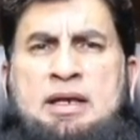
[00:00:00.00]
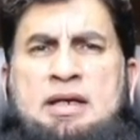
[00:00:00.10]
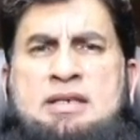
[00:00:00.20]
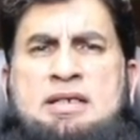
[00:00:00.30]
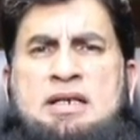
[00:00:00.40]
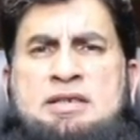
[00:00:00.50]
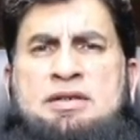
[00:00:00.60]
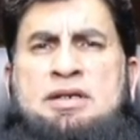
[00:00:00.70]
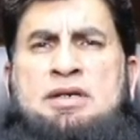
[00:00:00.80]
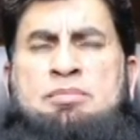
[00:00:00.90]
इसकी ना
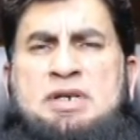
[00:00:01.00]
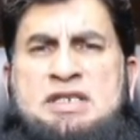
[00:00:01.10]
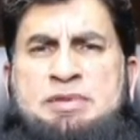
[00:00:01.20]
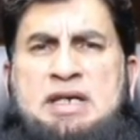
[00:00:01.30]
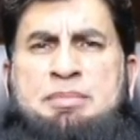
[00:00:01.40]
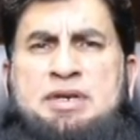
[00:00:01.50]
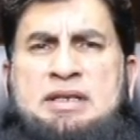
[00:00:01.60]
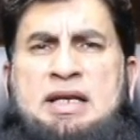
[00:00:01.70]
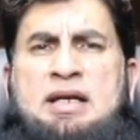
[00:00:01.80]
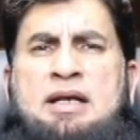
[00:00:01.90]
सिर्फ मजहबी
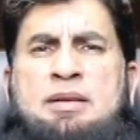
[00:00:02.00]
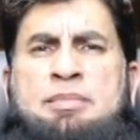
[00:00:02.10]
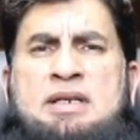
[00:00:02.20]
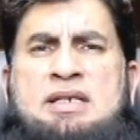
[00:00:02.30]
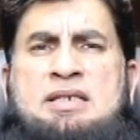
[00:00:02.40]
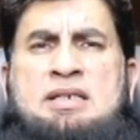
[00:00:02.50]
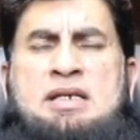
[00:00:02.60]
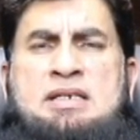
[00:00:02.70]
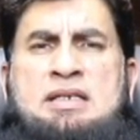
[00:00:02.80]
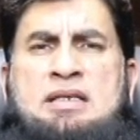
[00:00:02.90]
अहमियत है बल्कि
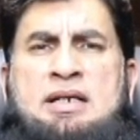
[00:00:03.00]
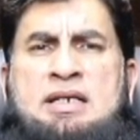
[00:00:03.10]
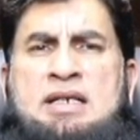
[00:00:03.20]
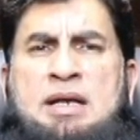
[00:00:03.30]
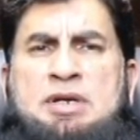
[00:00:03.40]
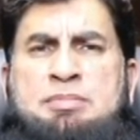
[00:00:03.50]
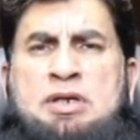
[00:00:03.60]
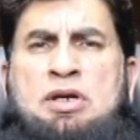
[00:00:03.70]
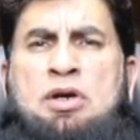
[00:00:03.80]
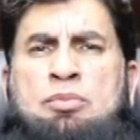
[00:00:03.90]
इसकी तारीखी अहमियत
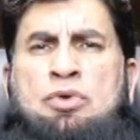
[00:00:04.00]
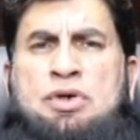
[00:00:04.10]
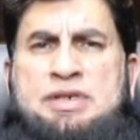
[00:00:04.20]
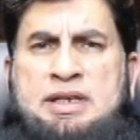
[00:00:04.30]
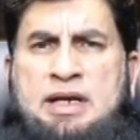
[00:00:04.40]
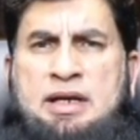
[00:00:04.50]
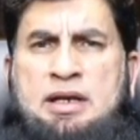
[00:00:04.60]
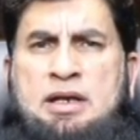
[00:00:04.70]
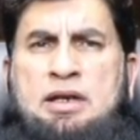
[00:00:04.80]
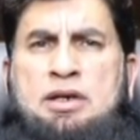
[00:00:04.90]
भी बहुत ज़्यादा है